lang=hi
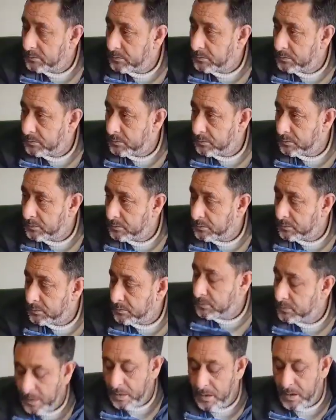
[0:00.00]
जी आपका बहुत
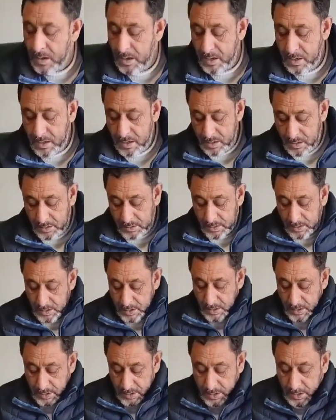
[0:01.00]
बहुत शुक्रिया
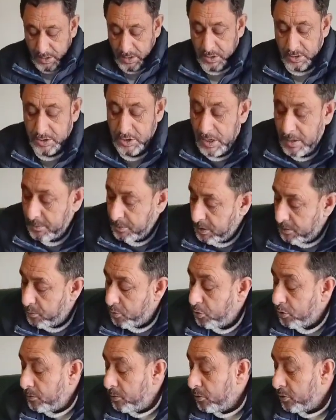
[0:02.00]
आपने मेरे
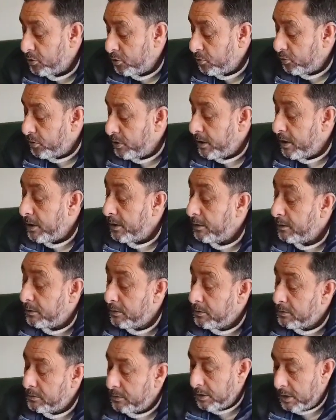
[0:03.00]
नोट्स में
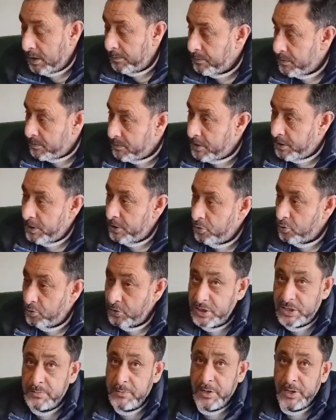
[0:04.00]
ये लाया
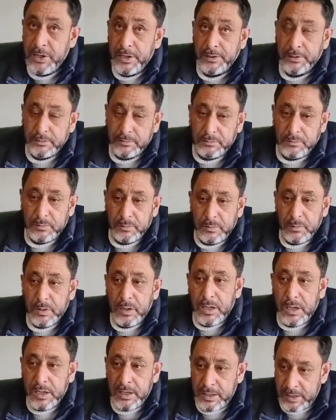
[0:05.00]
हाँ
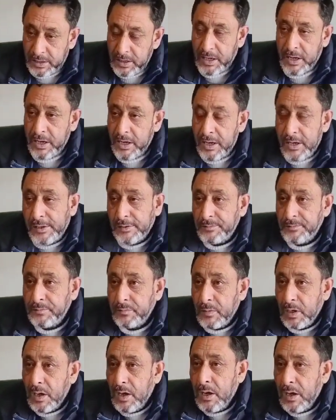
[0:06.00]
यहाँ पर ट्रेंड्स का
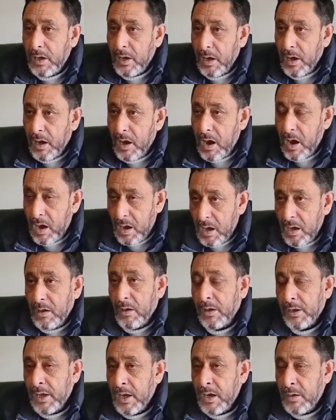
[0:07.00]
एक स्टोर
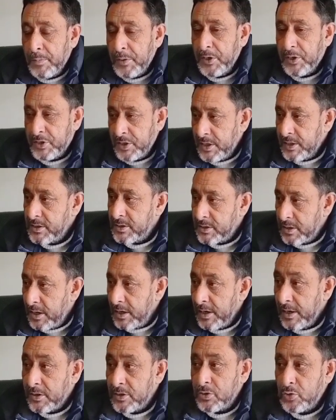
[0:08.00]
खुला हुआ है
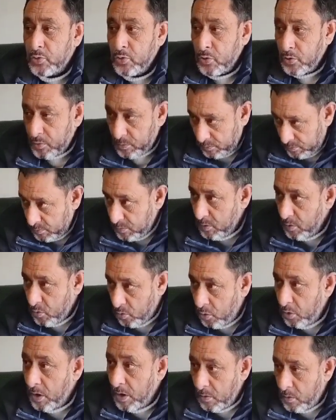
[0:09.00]
और आपकी वसात
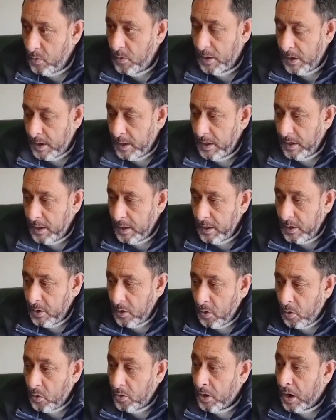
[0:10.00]
वसात से
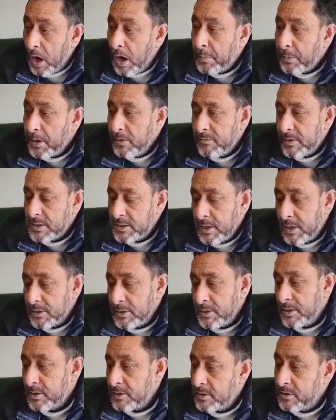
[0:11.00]
मुझे ये पता चलता है
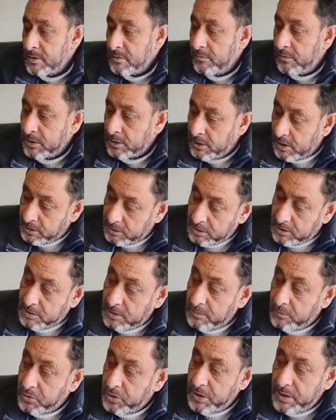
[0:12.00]
कि ऐसे ऐसे उन्होंने
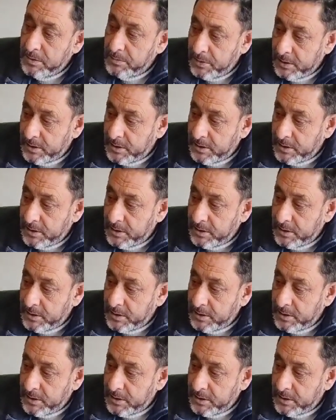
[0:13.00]
कोई